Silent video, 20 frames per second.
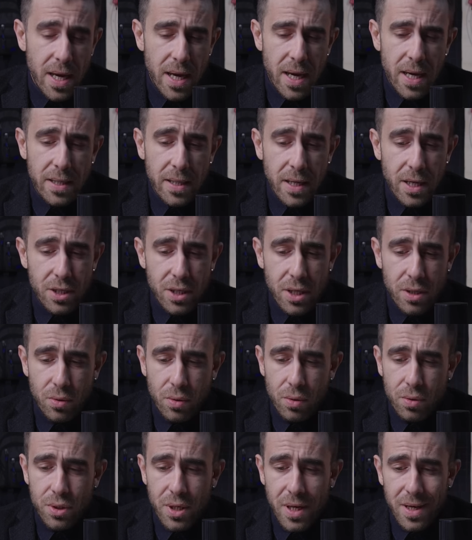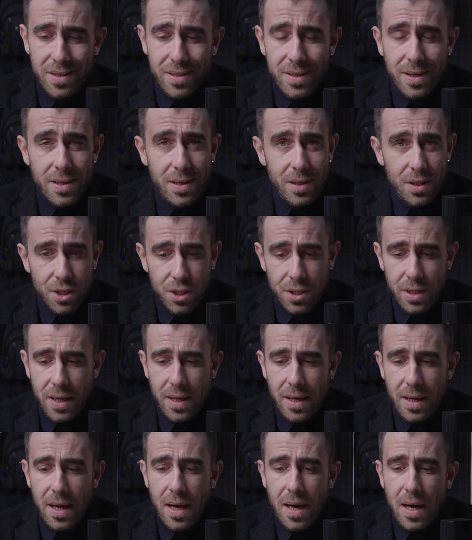EDC'n olacak, senin
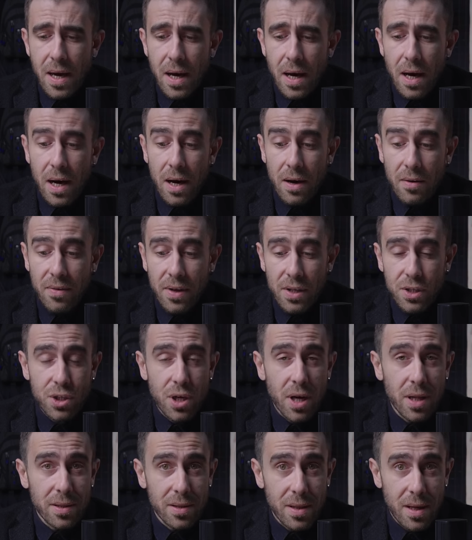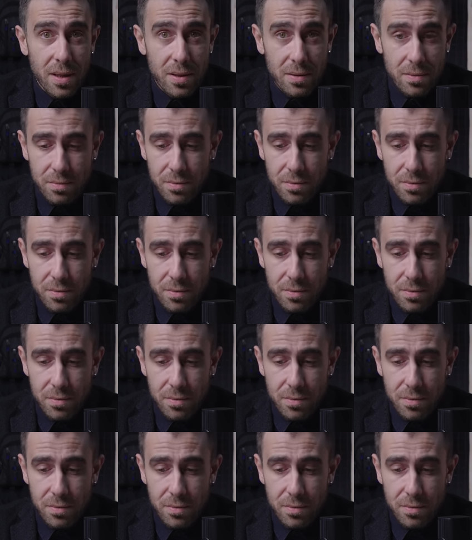işte afet çantan,